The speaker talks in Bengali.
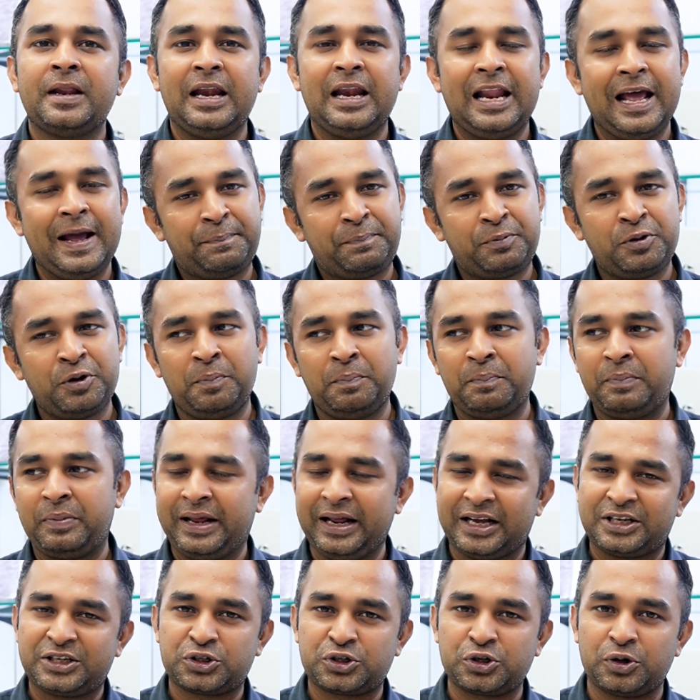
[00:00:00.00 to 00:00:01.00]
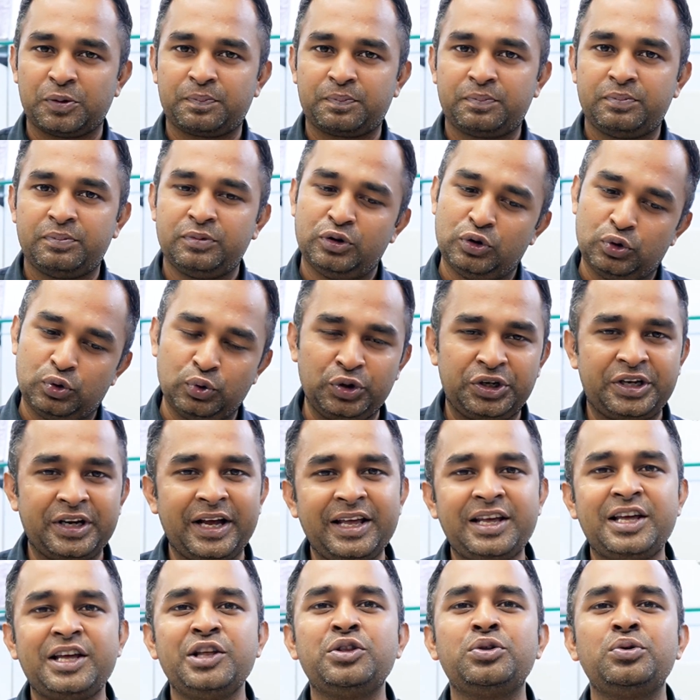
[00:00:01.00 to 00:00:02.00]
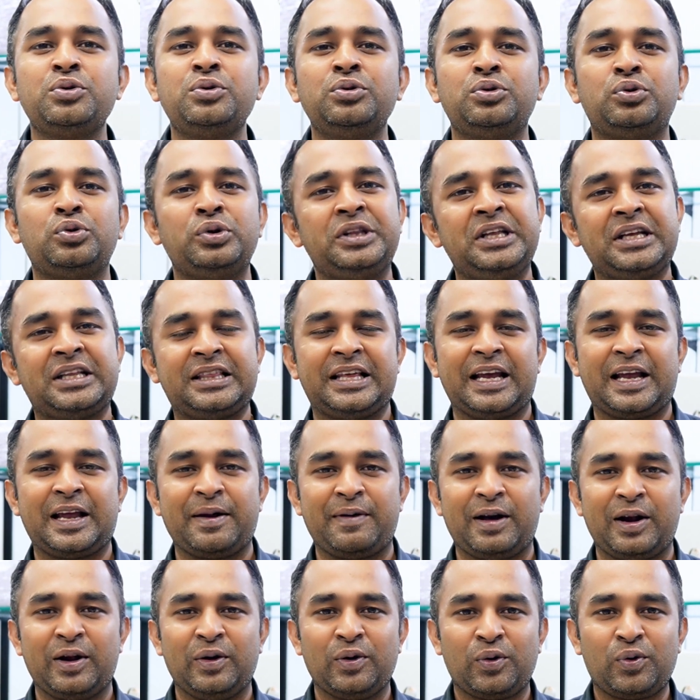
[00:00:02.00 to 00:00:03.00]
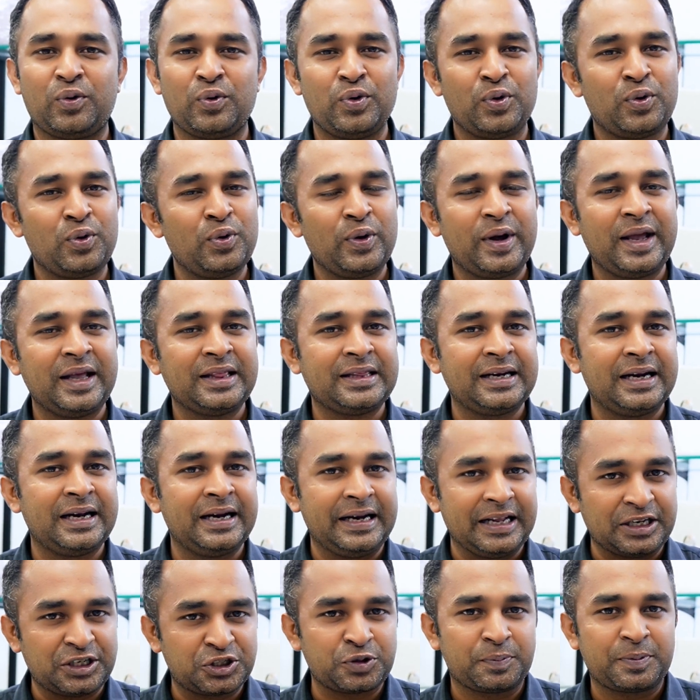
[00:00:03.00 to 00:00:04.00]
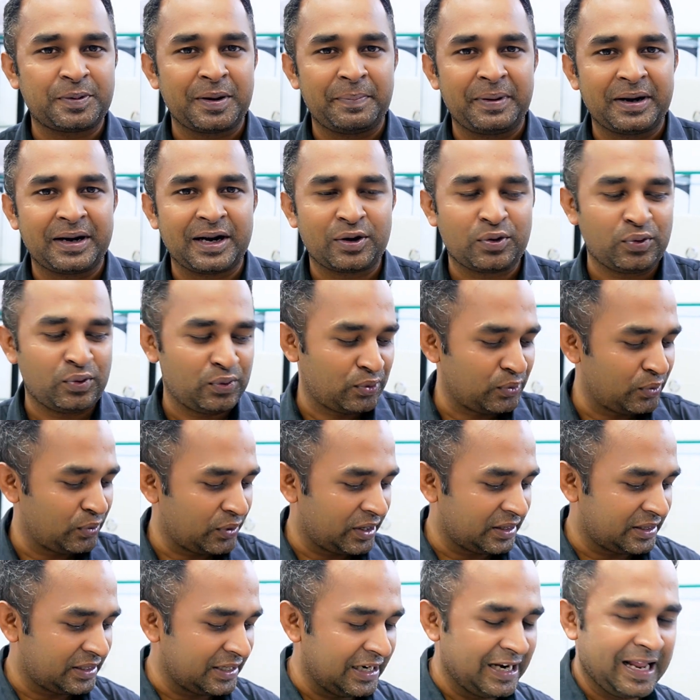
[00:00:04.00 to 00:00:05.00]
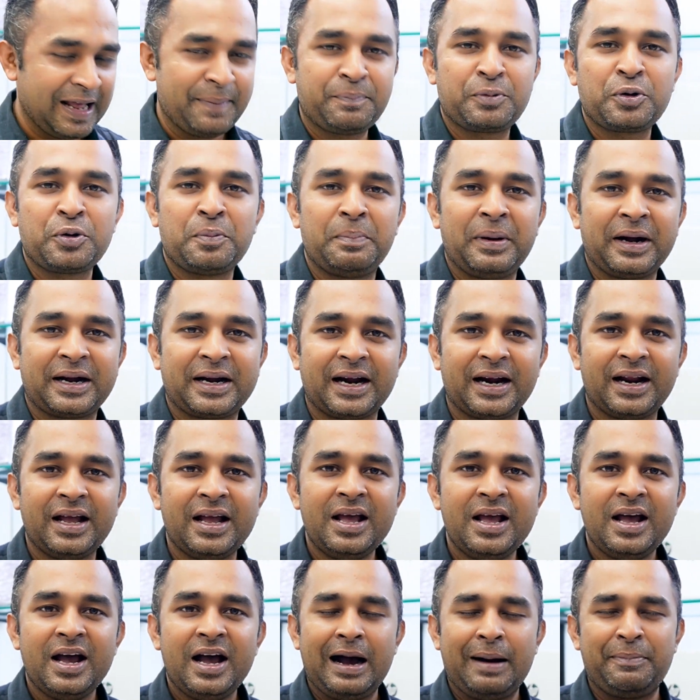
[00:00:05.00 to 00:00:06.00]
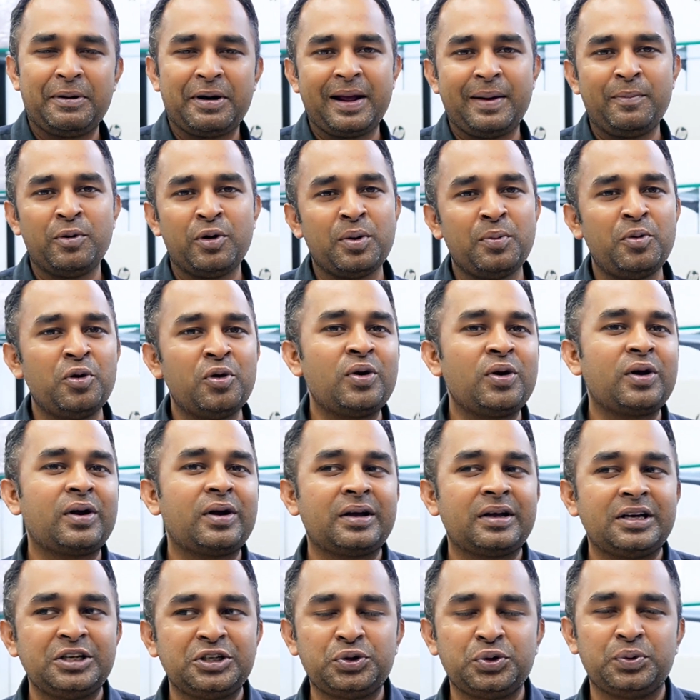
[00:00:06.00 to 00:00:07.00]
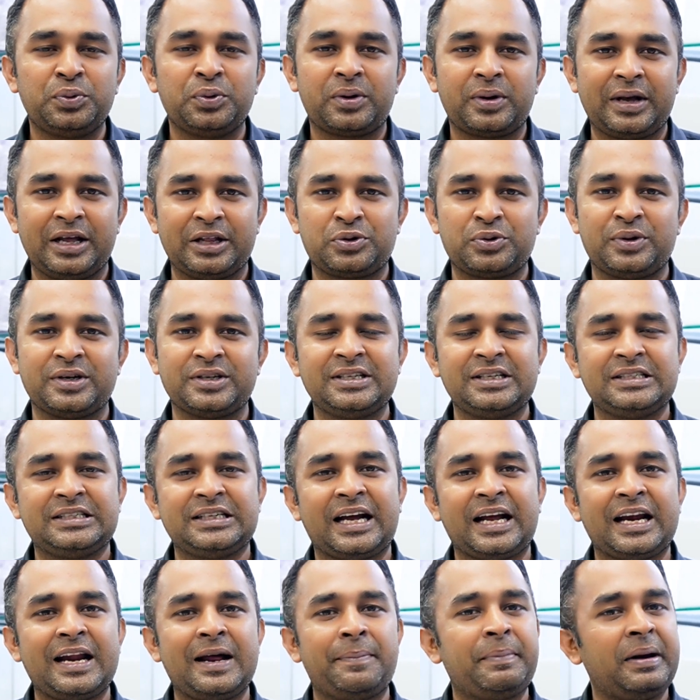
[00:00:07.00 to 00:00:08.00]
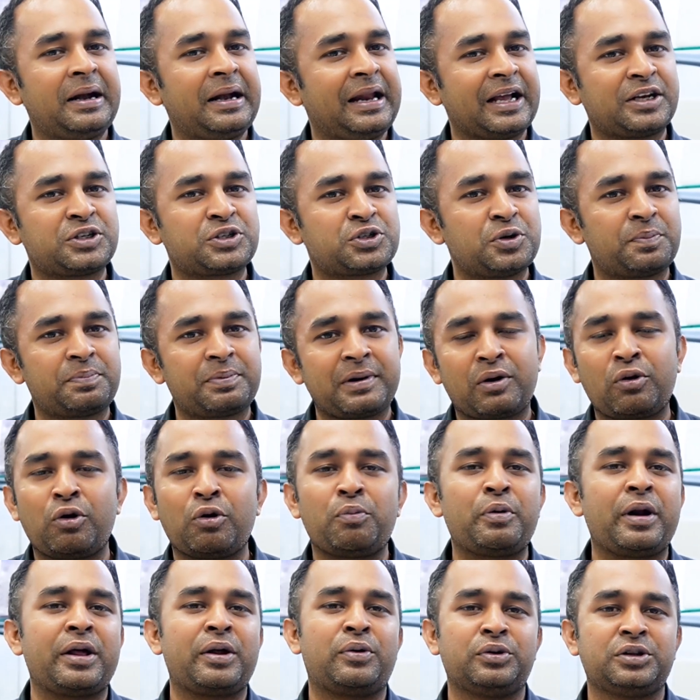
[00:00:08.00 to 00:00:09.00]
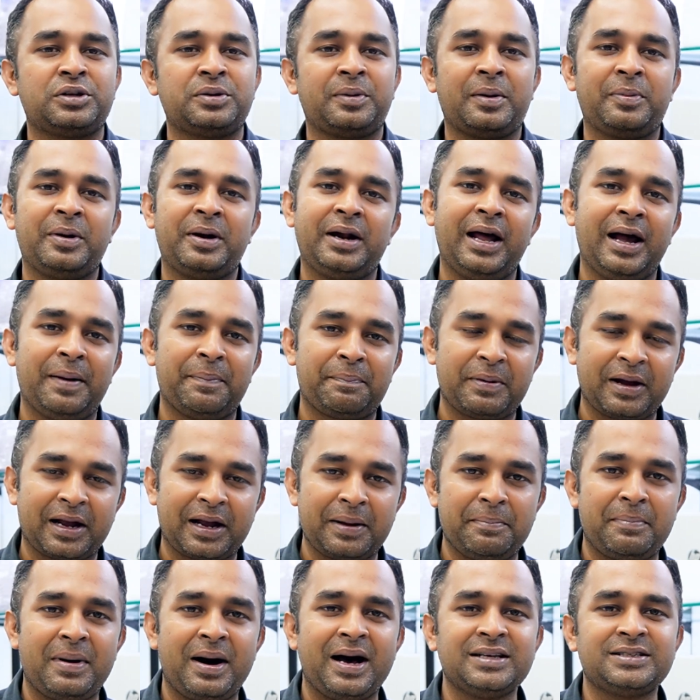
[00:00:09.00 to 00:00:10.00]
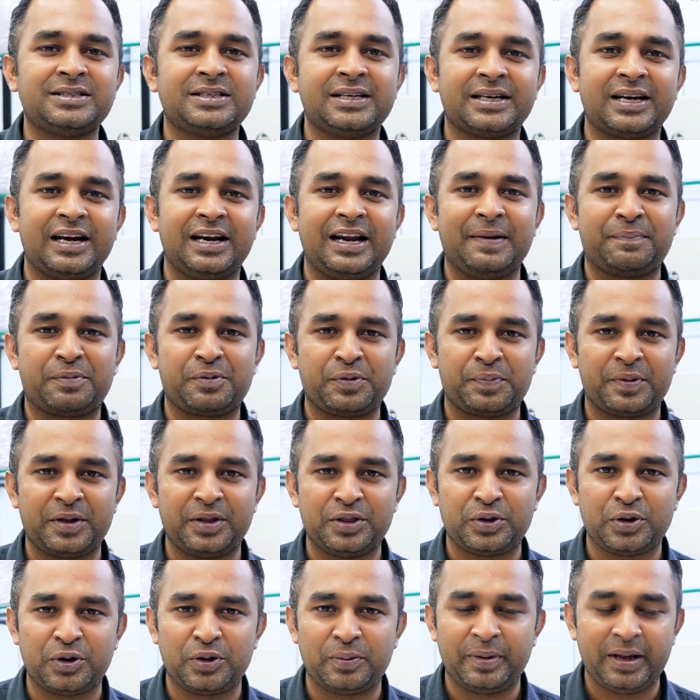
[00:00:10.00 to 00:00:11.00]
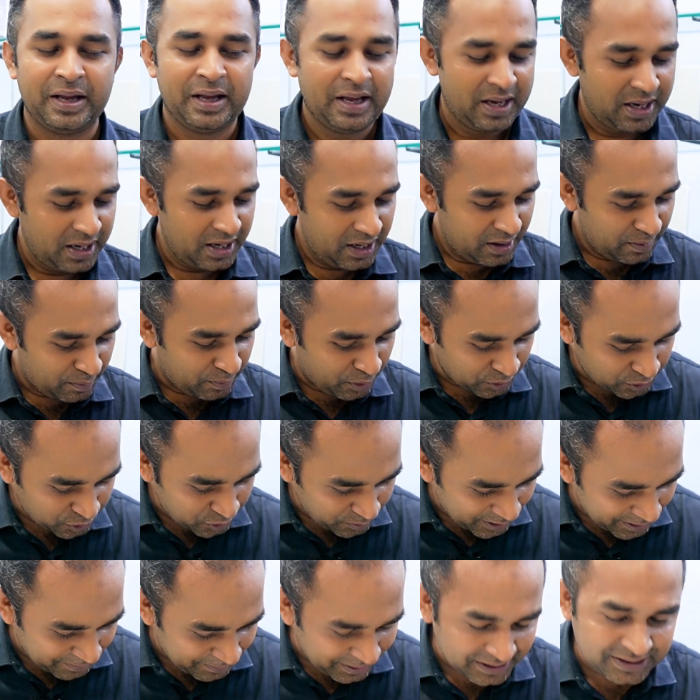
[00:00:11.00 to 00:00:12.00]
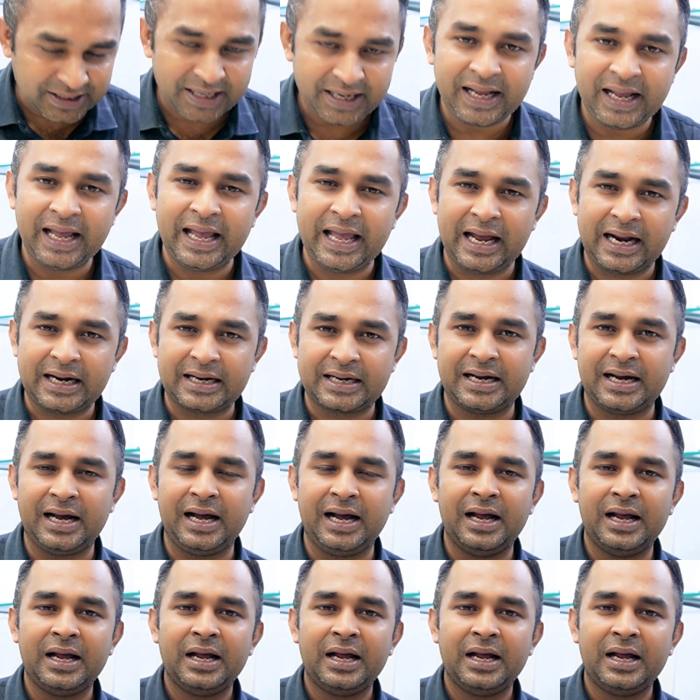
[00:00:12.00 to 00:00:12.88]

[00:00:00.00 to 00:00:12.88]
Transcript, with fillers: ল্যাপটপ ডেস্কটপ দুইটাই কিন্তু দুই দিক থেকে ভালো কোনো কোনো ক্ষেত্রে ডেস্কটপটা বেটার কোনো কোনো ক্ষেত্রে ল্যাপটপ বেটার আবার এমন এমন কিছু ক্ষেত্র আছে যেখানে আপনি ডেস্কটপটা কল্পনাই করতে পারবেন না আপনাকে মাস্ট একটা ল্যাপটপ কিনতে হবে বর্তমান বাজারে একটা